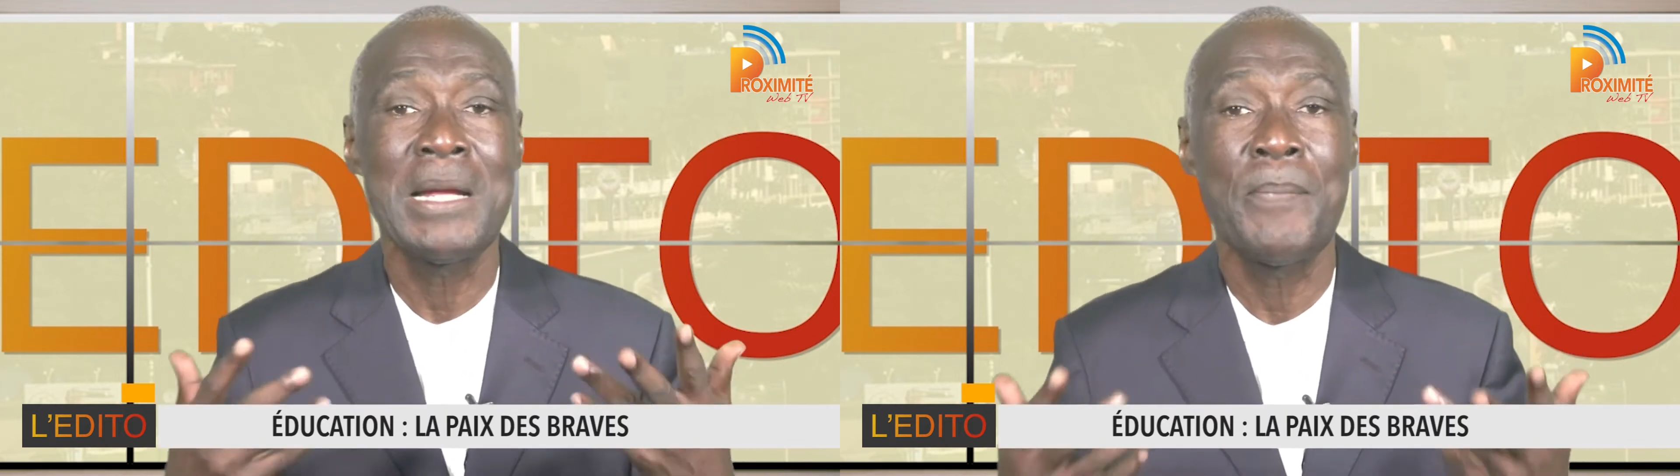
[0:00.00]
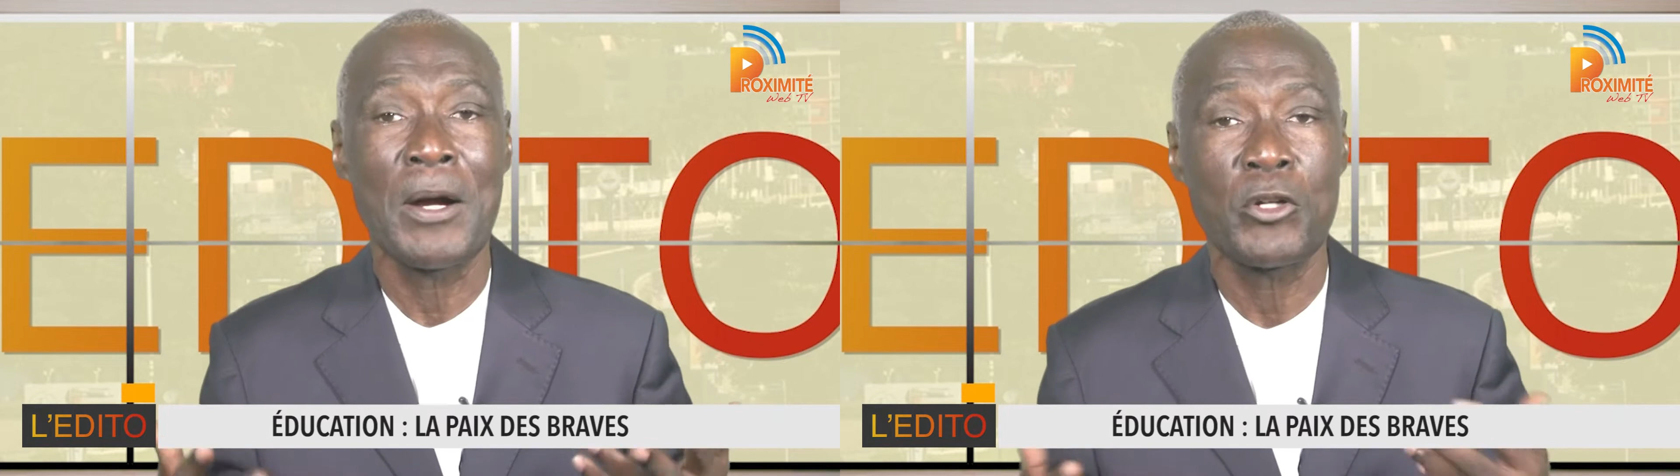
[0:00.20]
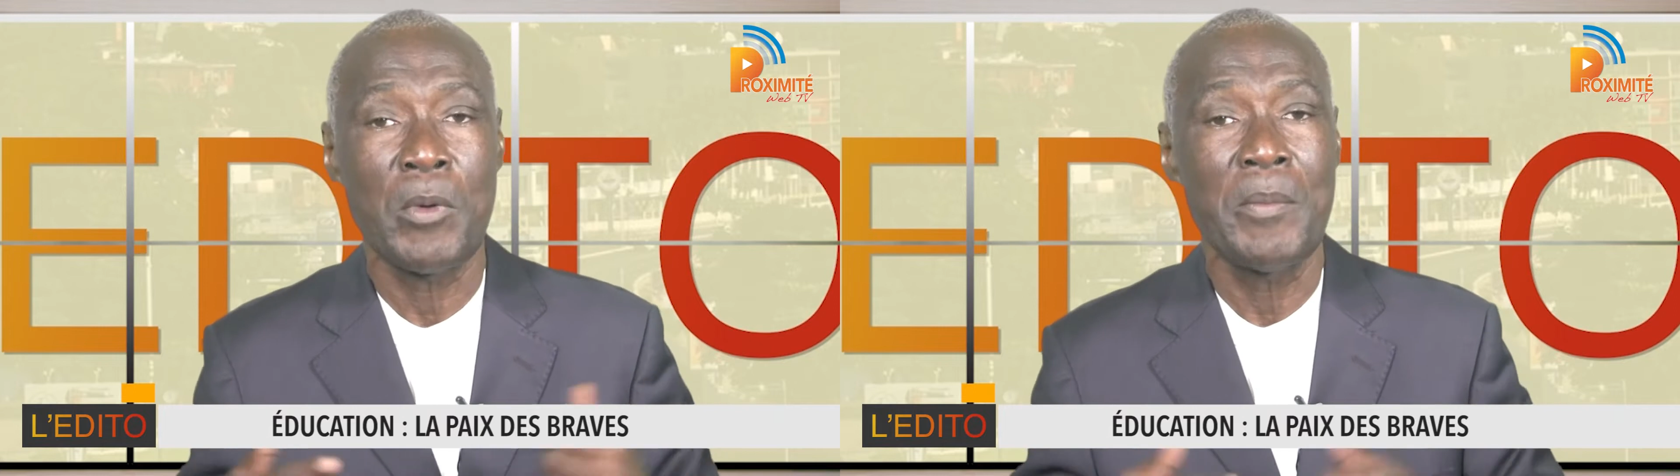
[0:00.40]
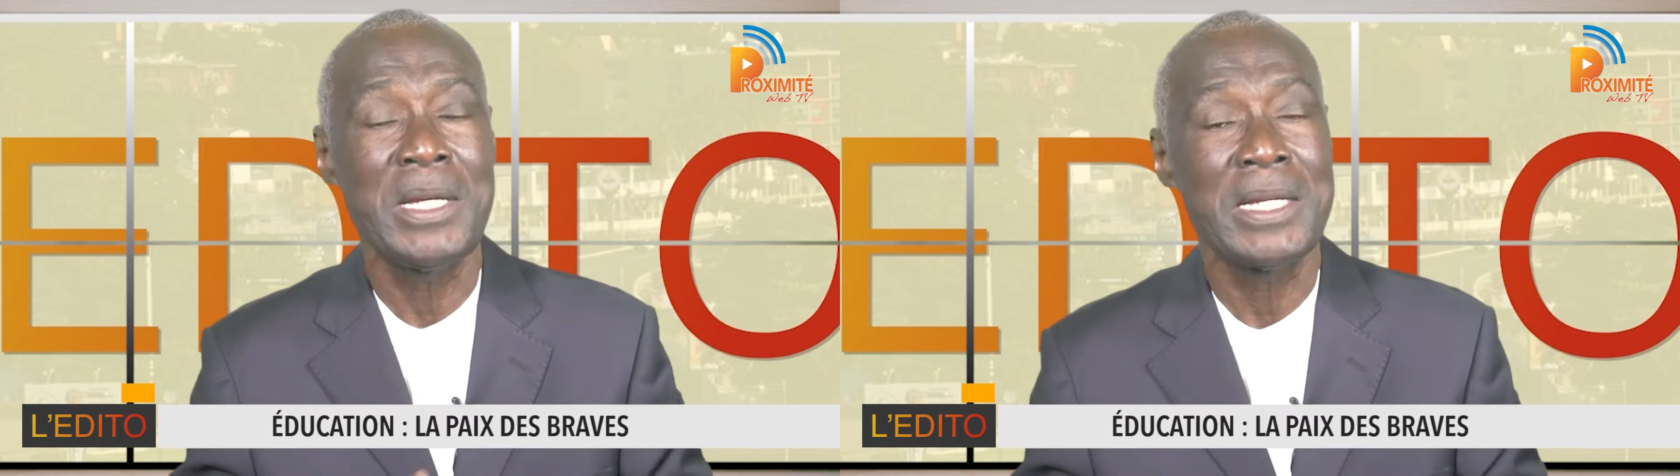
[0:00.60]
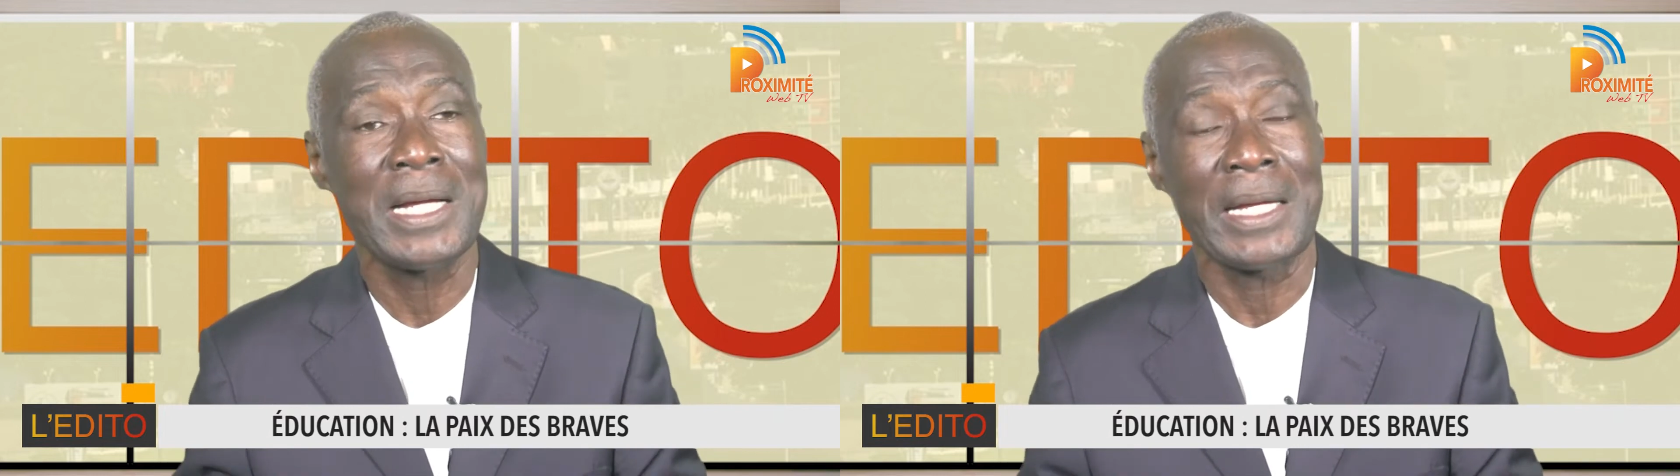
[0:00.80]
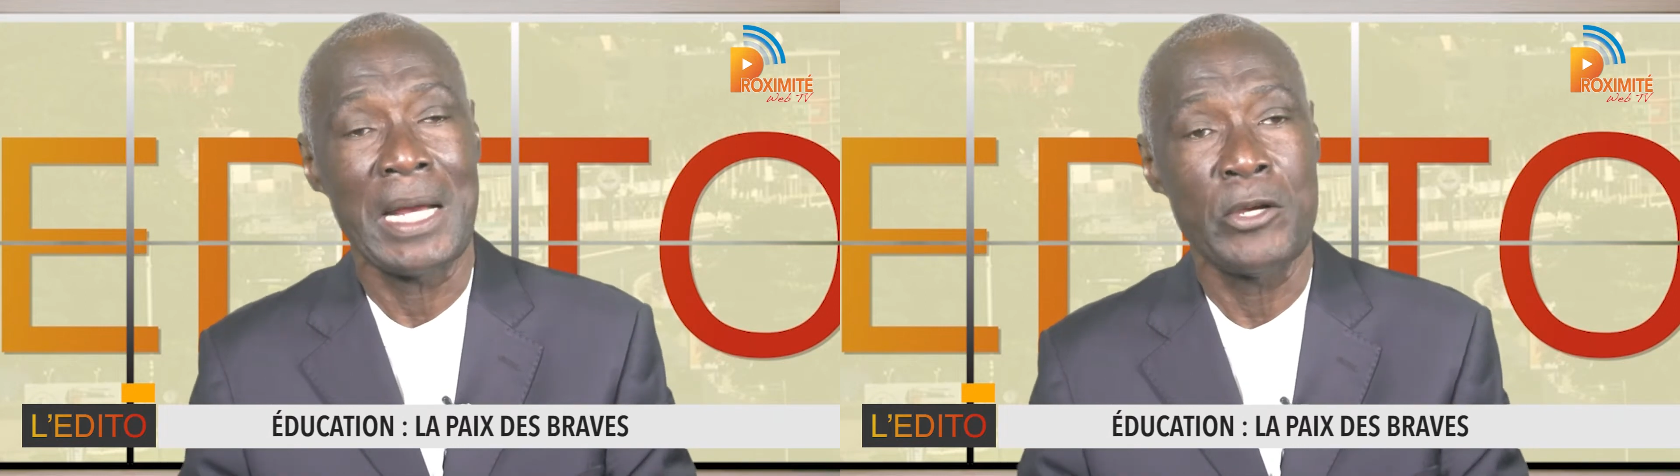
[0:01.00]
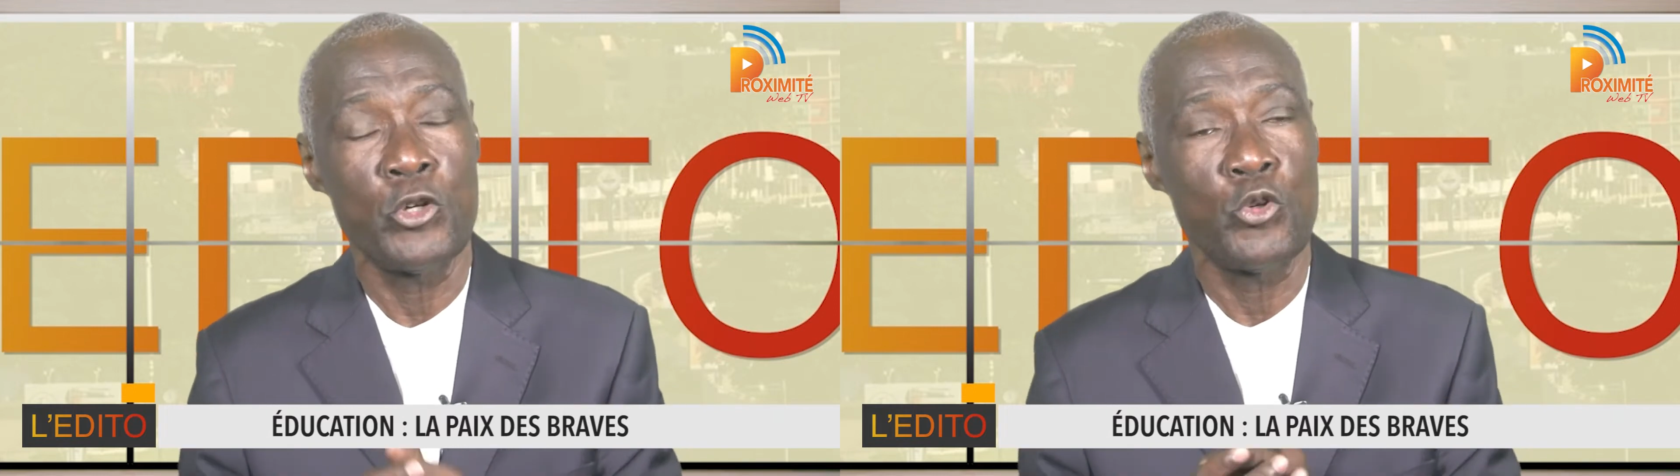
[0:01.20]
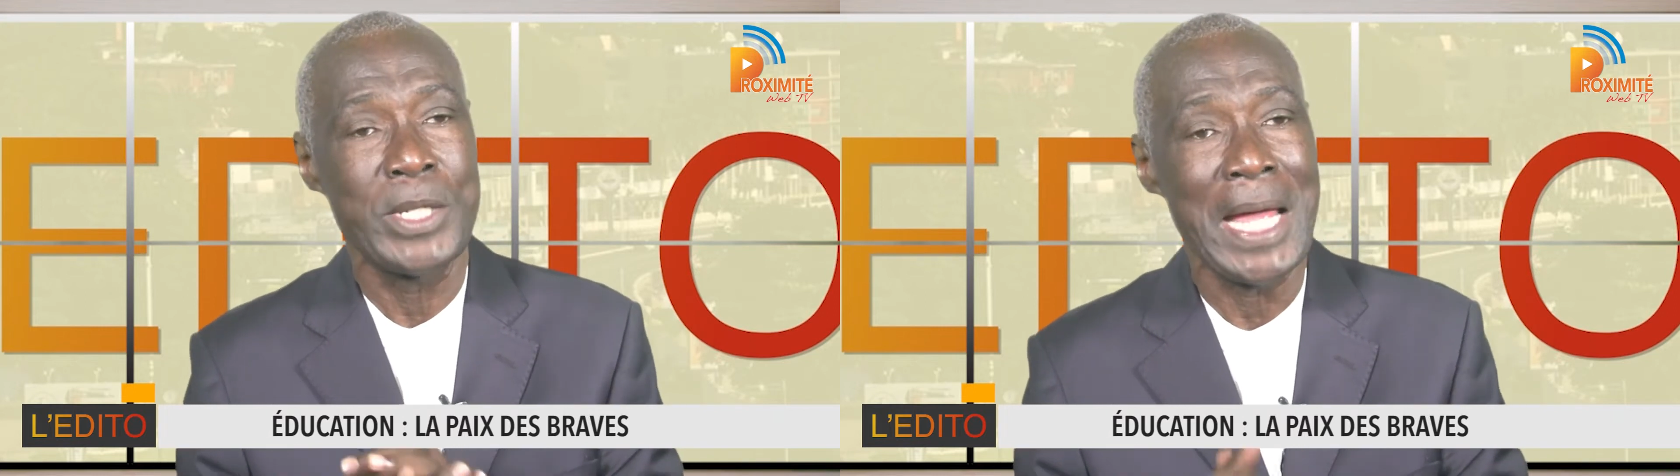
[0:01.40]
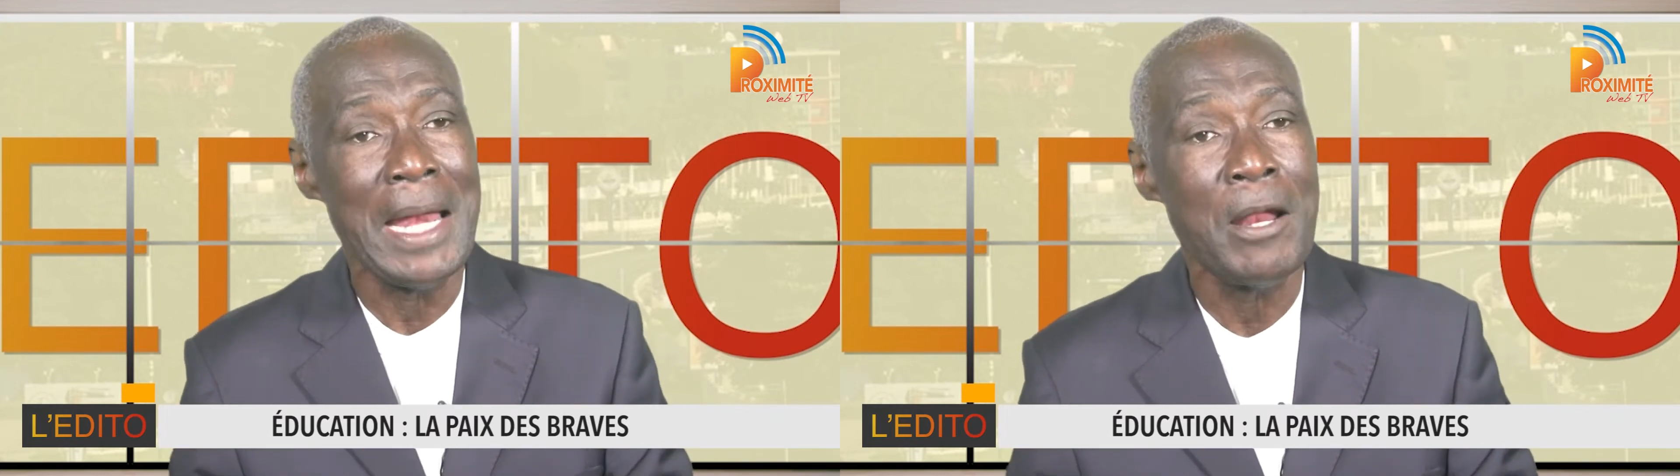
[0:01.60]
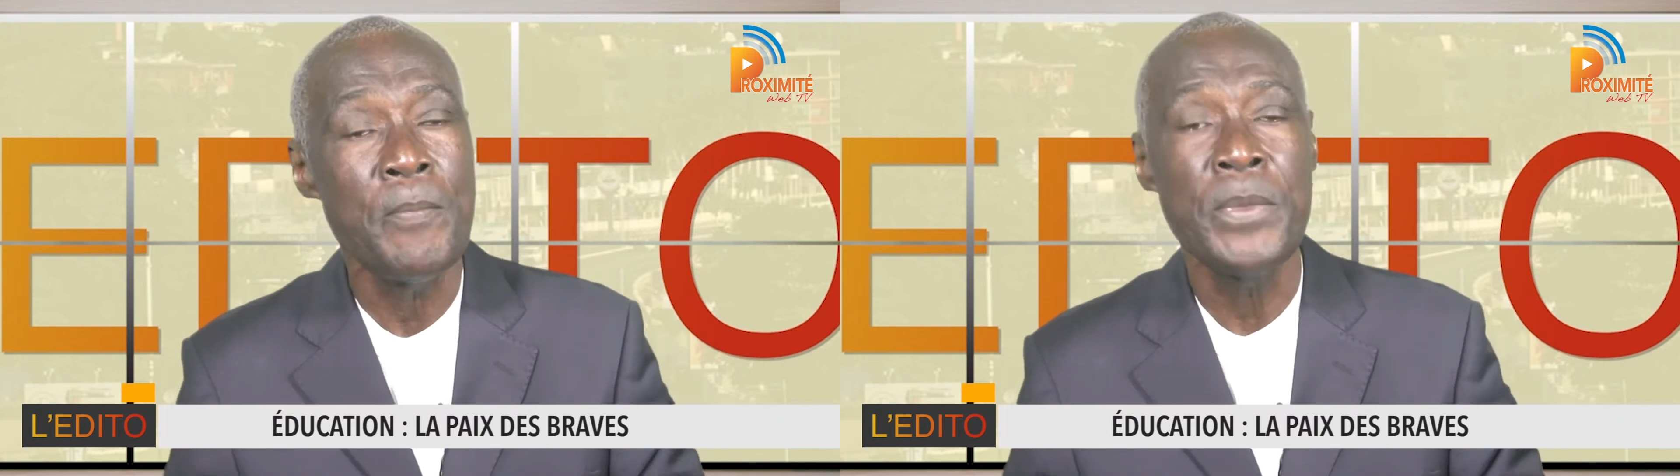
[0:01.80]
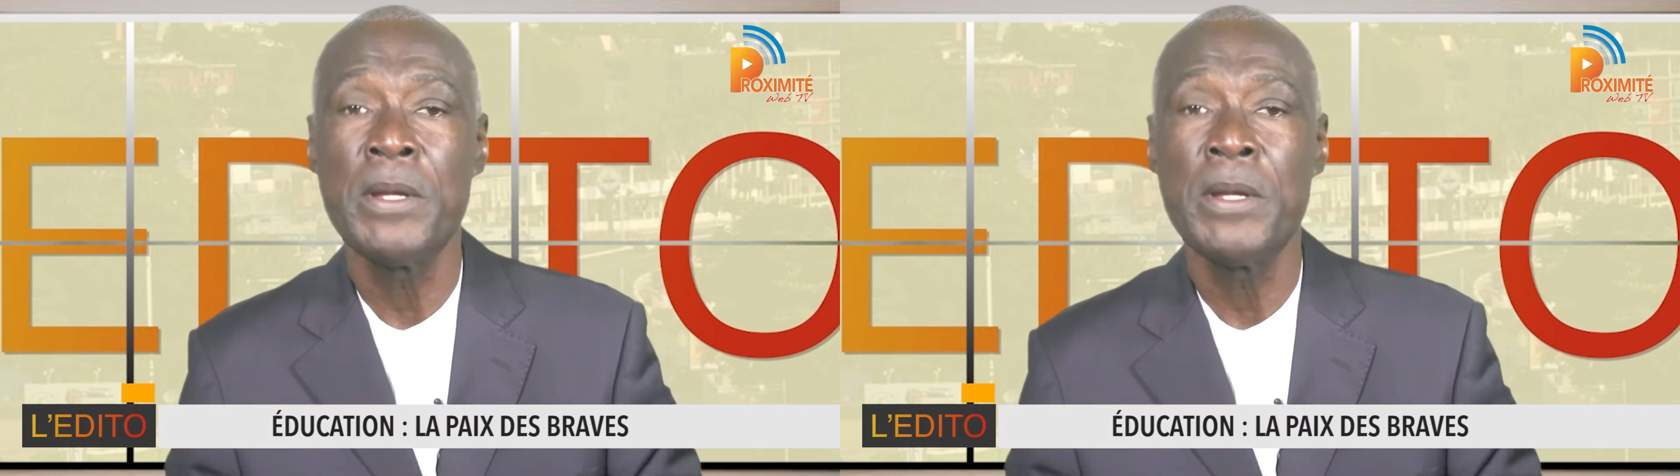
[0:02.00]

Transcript: départements ministériels de tutelle,